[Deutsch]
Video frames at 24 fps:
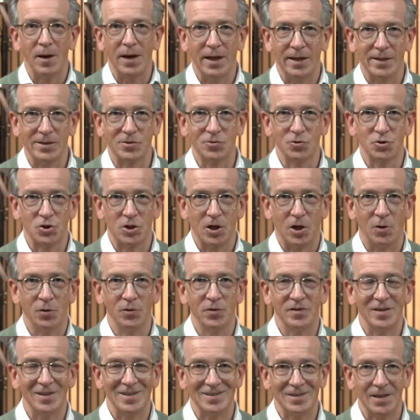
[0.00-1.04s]
anzuschauen.
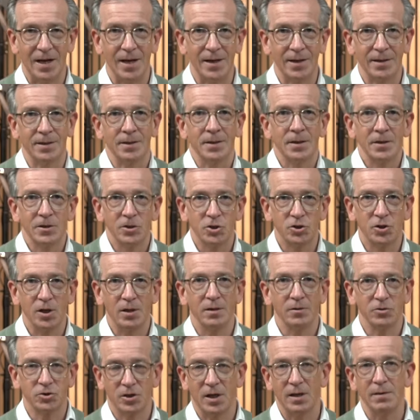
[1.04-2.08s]
Den Tag
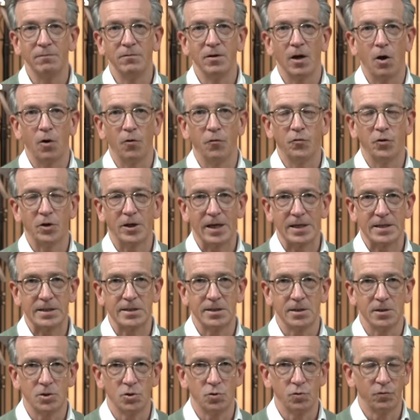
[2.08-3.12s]
ste stellen wir auch für
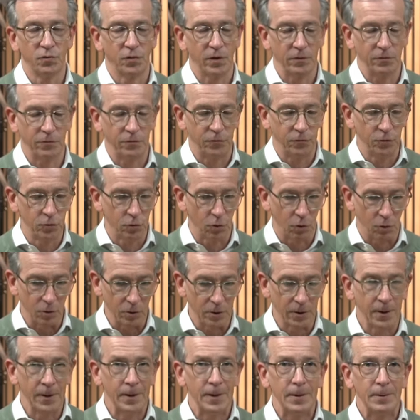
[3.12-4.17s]
Gäste zur Verfügung.
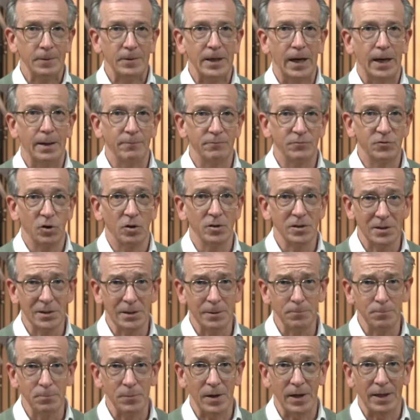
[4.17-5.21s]
Ja,
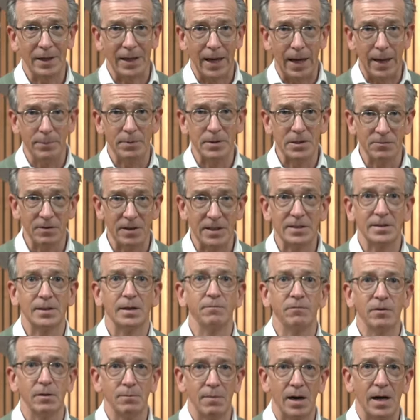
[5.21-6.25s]
trotzdem gab es was,
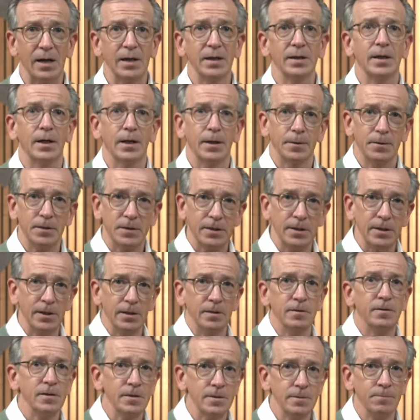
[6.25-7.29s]
denn wir machen ja hier in
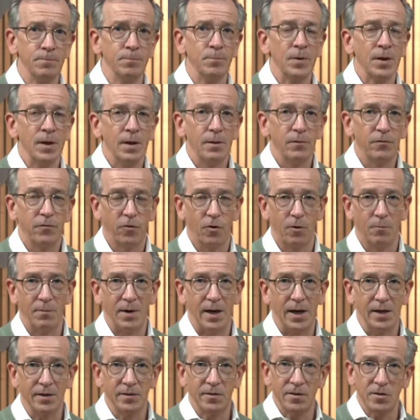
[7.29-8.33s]
diesem
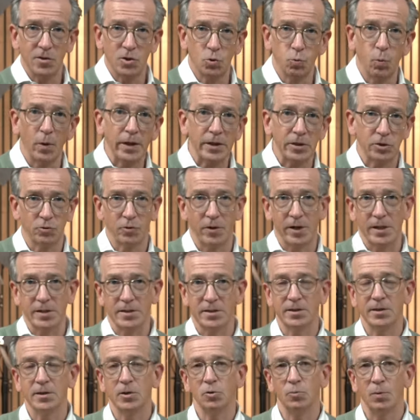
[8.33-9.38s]
Format Swing Trades,
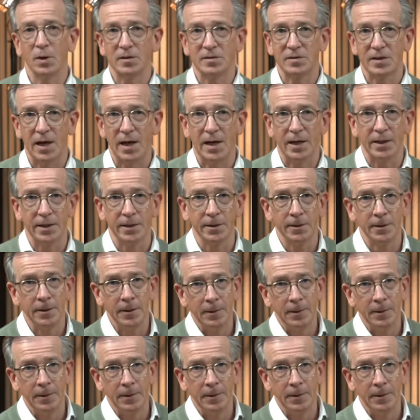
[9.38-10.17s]
die über Tage